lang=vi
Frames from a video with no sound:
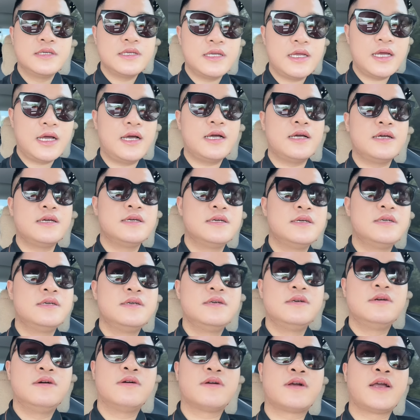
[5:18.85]
Yeah.
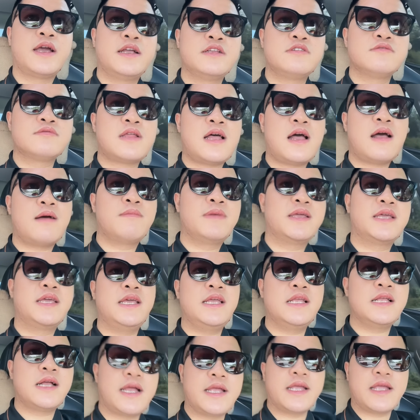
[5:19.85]
Ok, chúng ta mình nghĩ
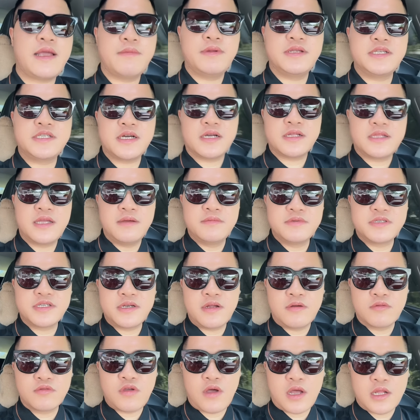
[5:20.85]
là anh em nên chờ thêm sự
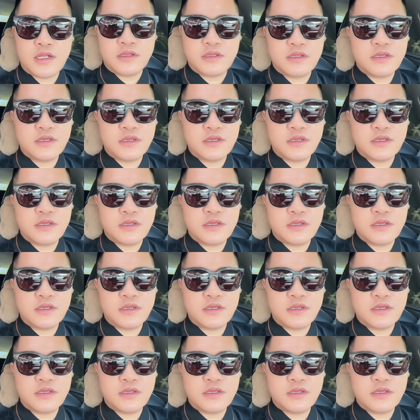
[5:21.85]
đồng thuận